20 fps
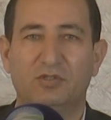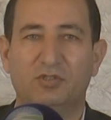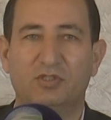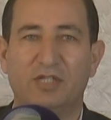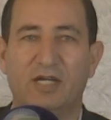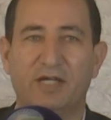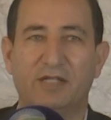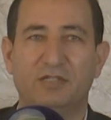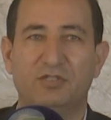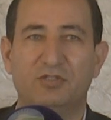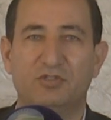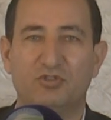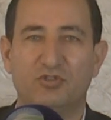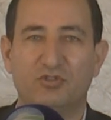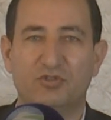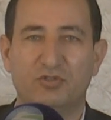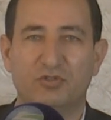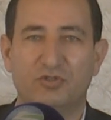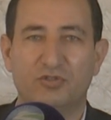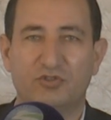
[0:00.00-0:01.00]
tarihin
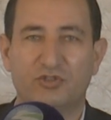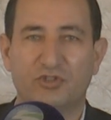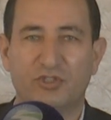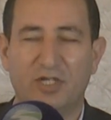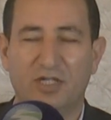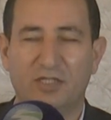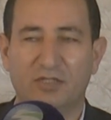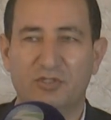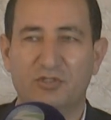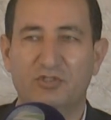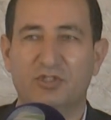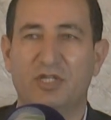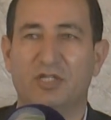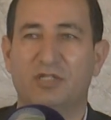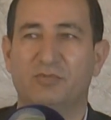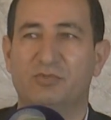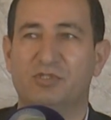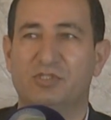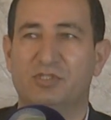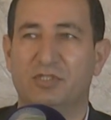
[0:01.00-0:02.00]
şanlı
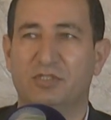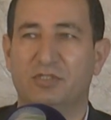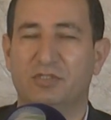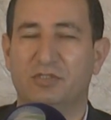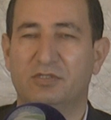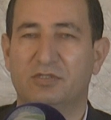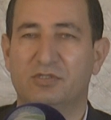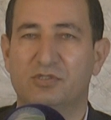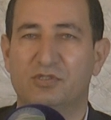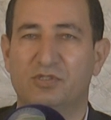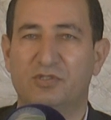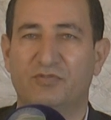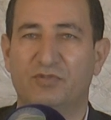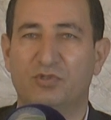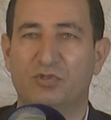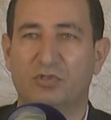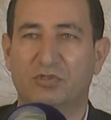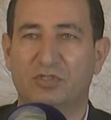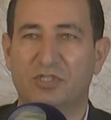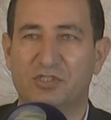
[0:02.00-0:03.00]
şehrimizin
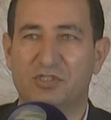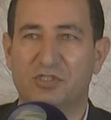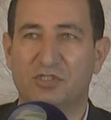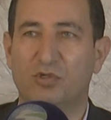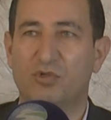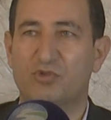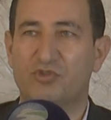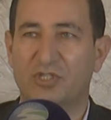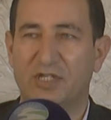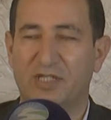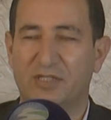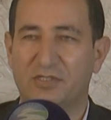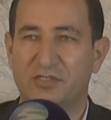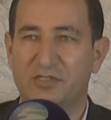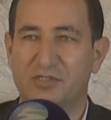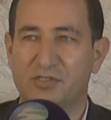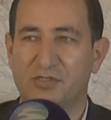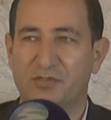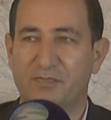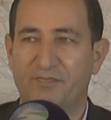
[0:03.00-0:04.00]
sıfır noktasına hoş
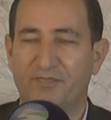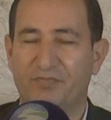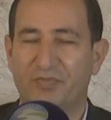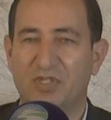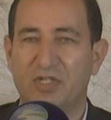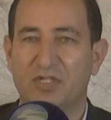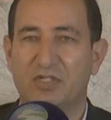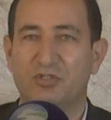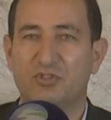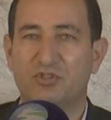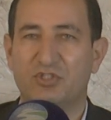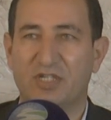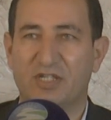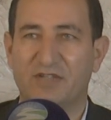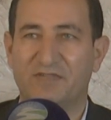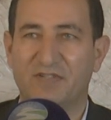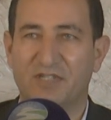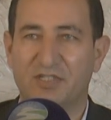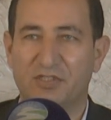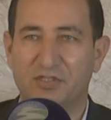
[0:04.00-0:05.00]
geldiniz.
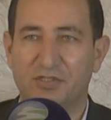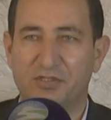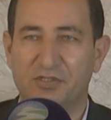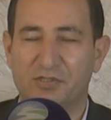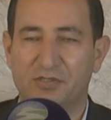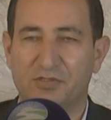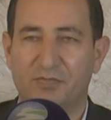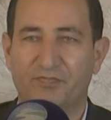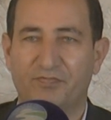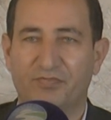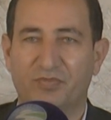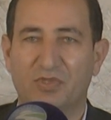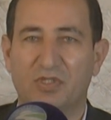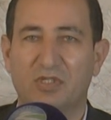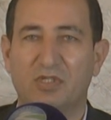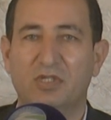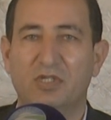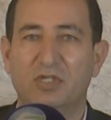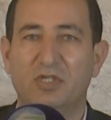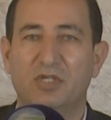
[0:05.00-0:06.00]
Şeref verdiniz.
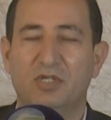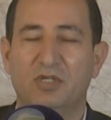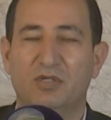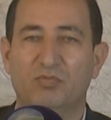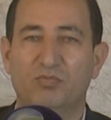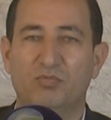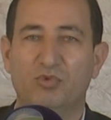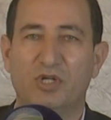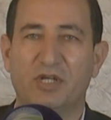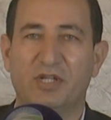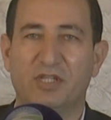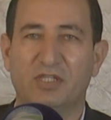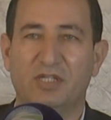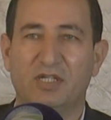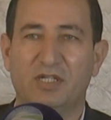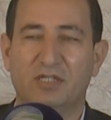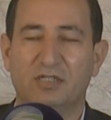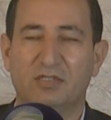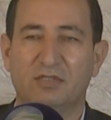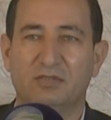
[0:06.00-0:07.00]
Bu
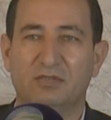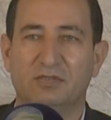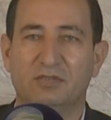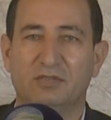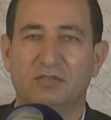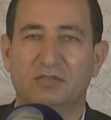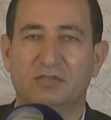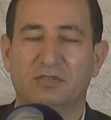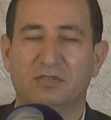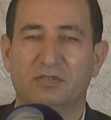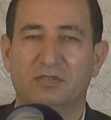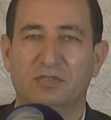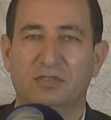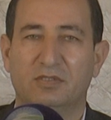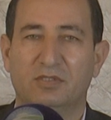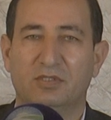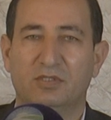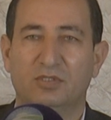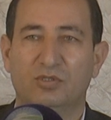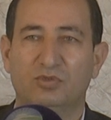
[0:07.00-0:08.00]
arada
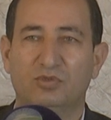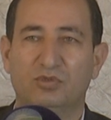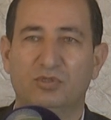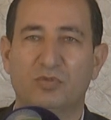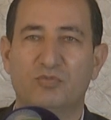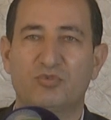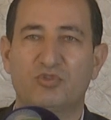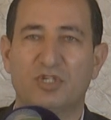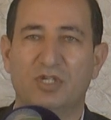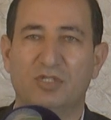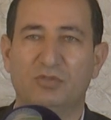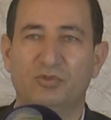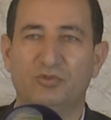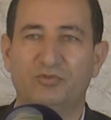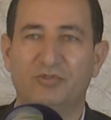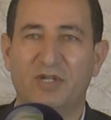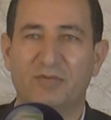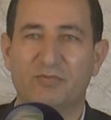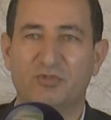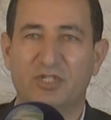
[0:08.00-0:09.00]
tüm şanlı
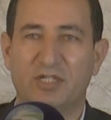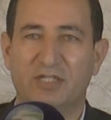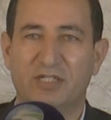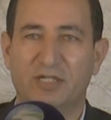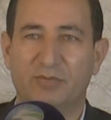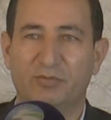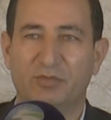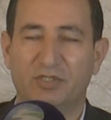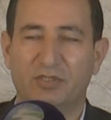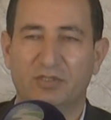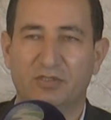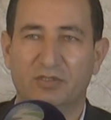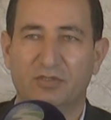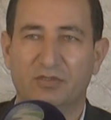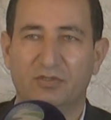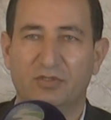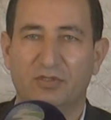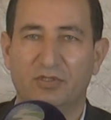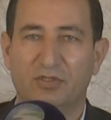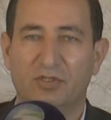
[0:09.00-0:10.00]
hemşehrilerimin
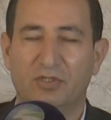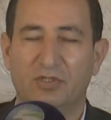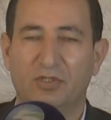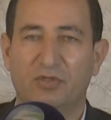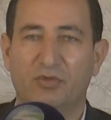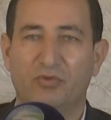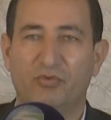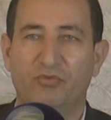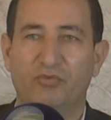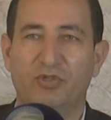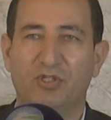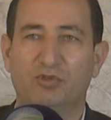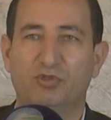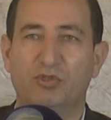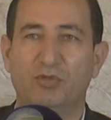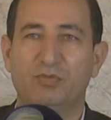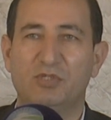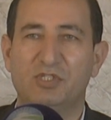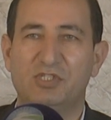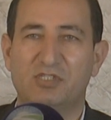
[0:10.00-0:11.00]
ve
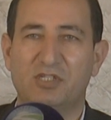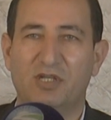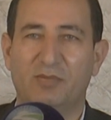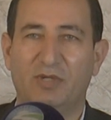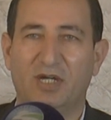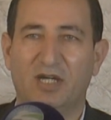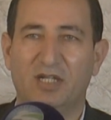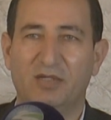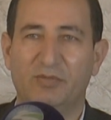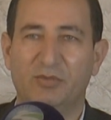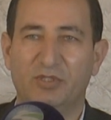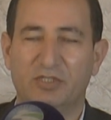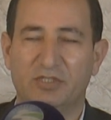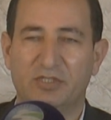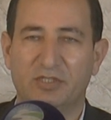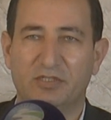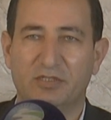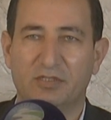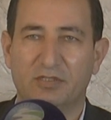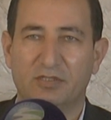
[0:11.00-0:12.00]
tüm İslam
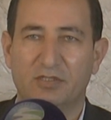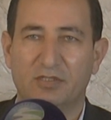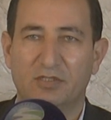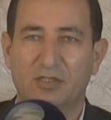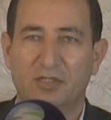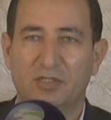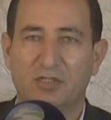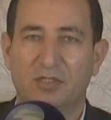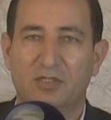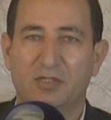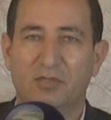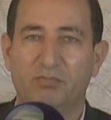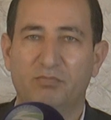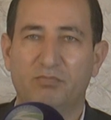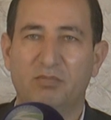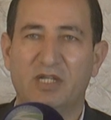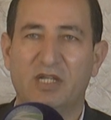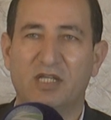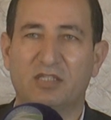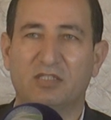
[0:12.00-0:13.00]
aleminin
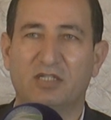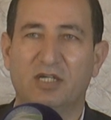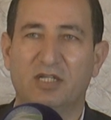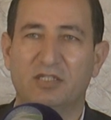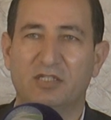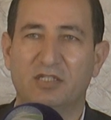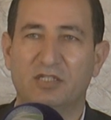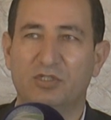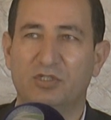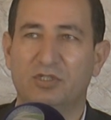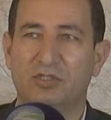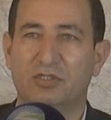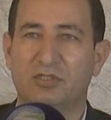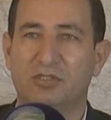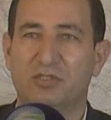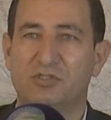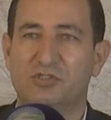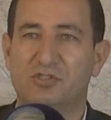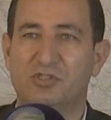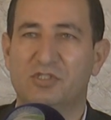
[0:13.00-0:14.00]
Berat Kandili'nin
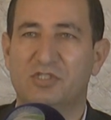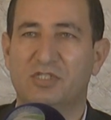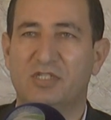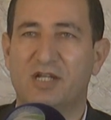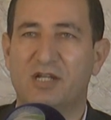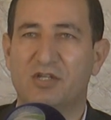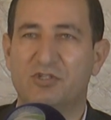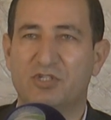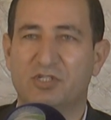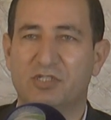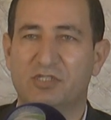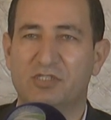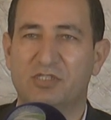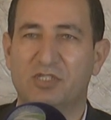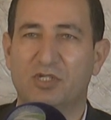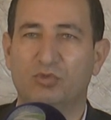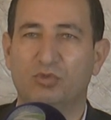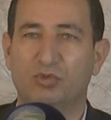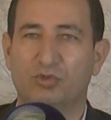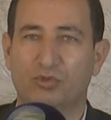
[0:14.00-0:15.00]
sizin
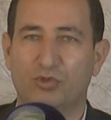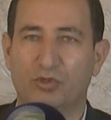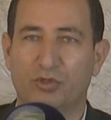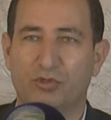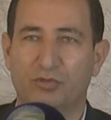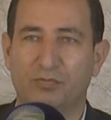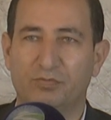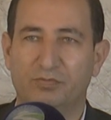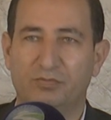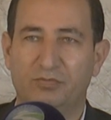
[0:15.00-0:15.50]
aracılığınızla kutluyorum.